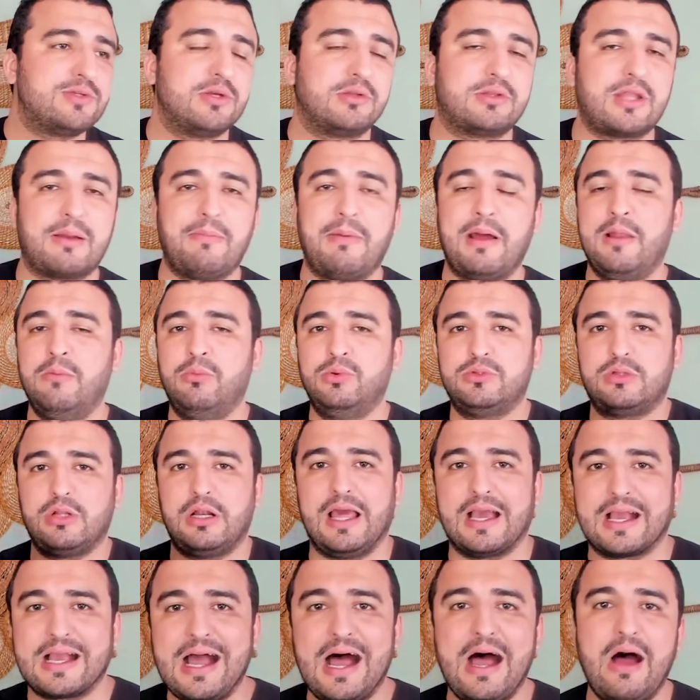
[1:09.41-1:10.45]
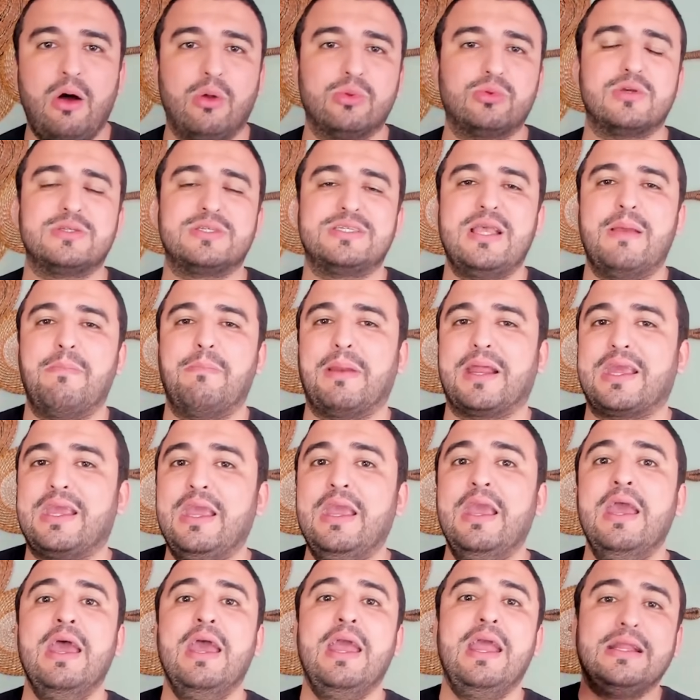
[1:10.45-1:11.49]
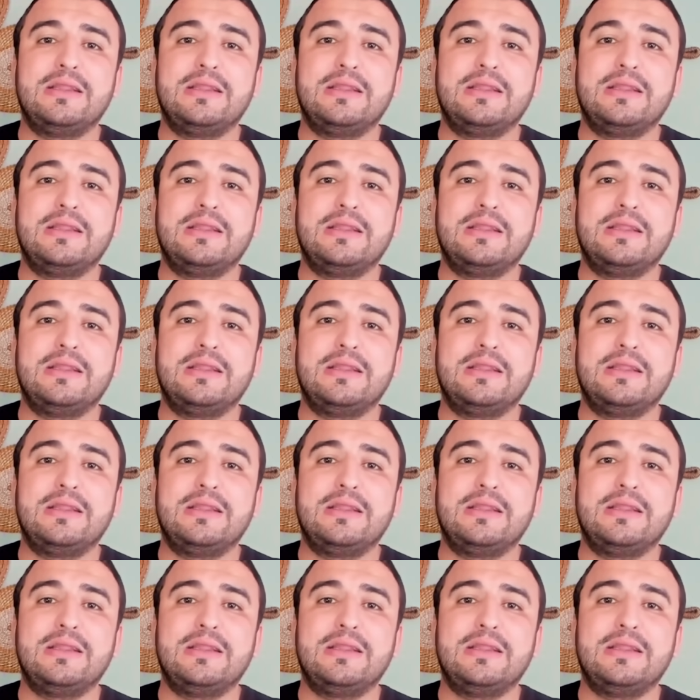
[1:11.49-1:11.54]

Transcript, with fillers: seu trabalho é muito legal, eu tô sempre aqui.